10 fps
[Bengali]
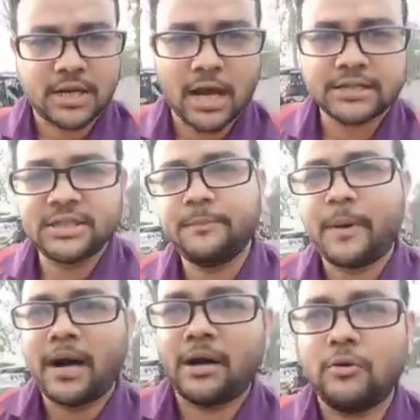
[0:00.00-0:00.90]
কাকদ্বীপ
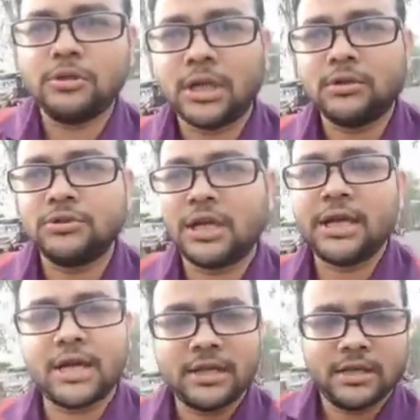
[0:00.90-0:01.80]
বা অন্যান্য
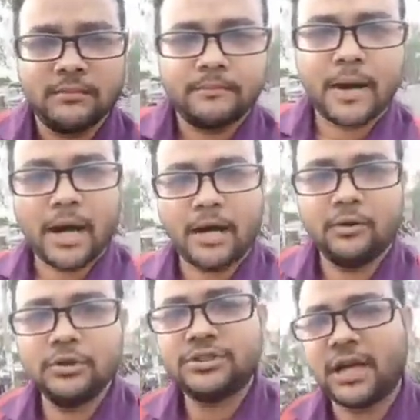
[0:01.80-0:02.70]
জায়গায় বা
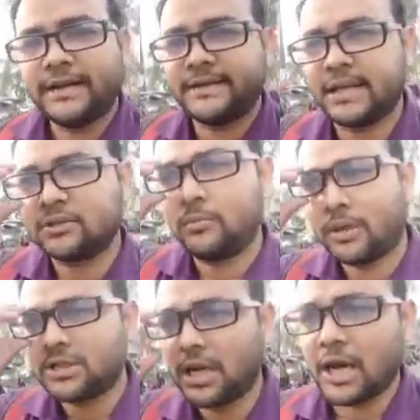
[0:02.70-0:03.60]
ওই সাইড থেকে
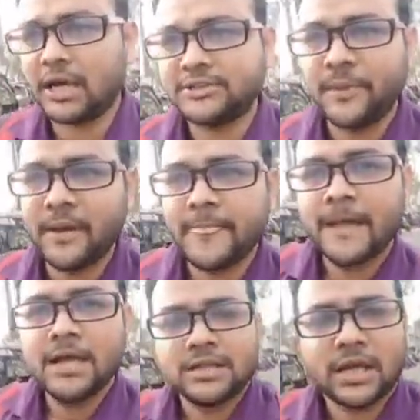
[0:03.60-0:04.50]
তোমরা যারা আসবে
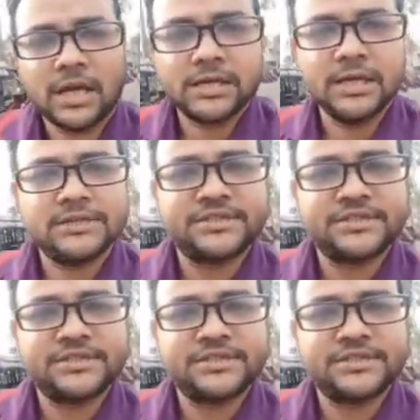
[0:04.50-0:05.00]
তারা রেল